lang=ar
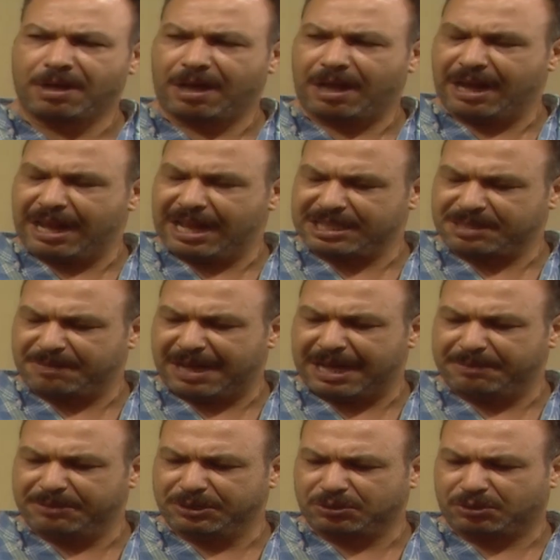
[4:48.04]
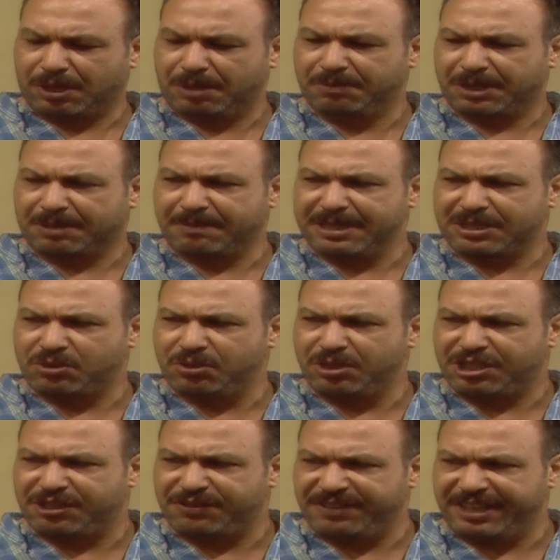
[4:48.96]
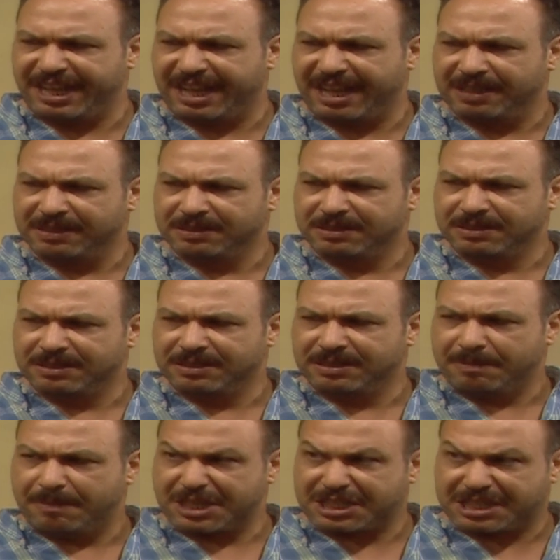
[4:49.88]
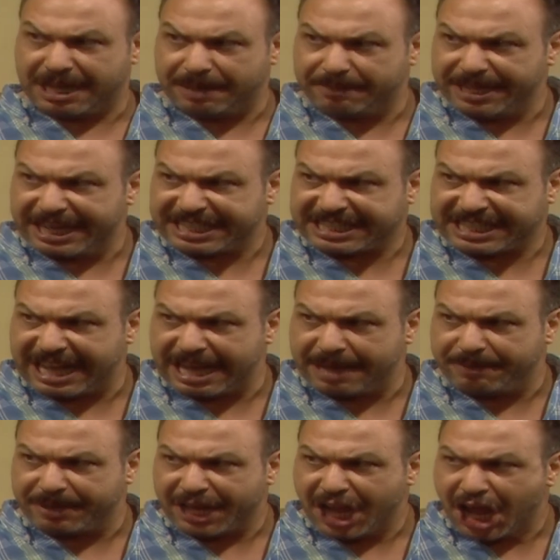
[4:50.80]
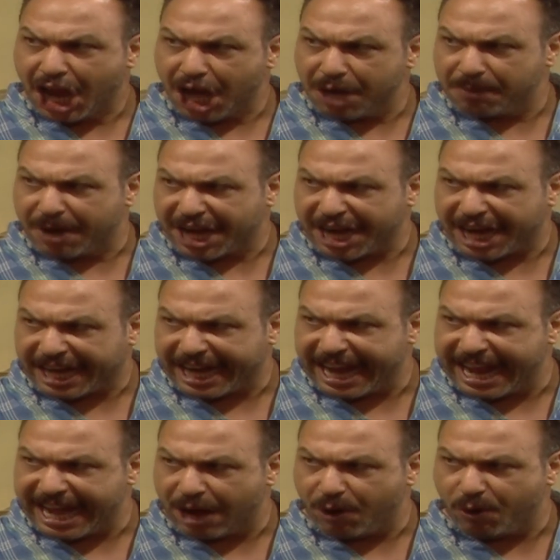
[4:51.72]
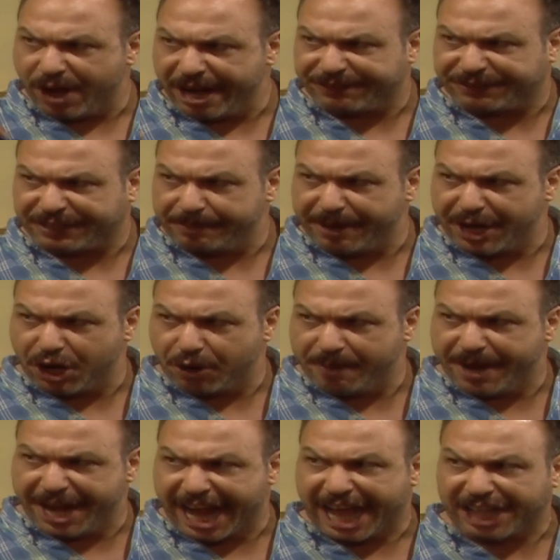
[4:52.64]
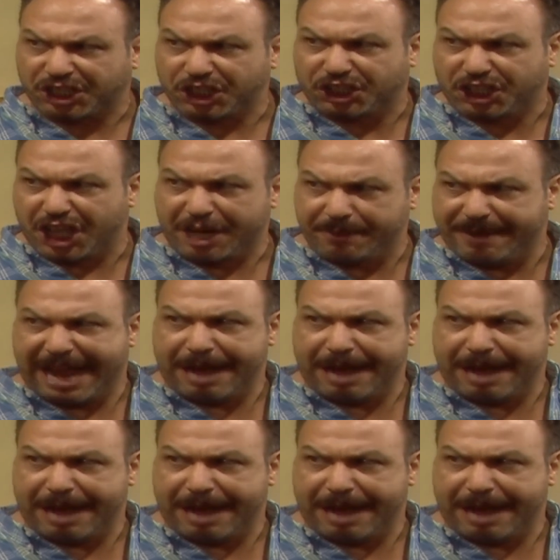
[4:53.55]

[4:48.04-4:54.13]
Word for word: خلاص بقى بنت امك ما تسويش فيها بس اعملي حسابك المره الجايه لو وقفت بيني وبينها هتتضربي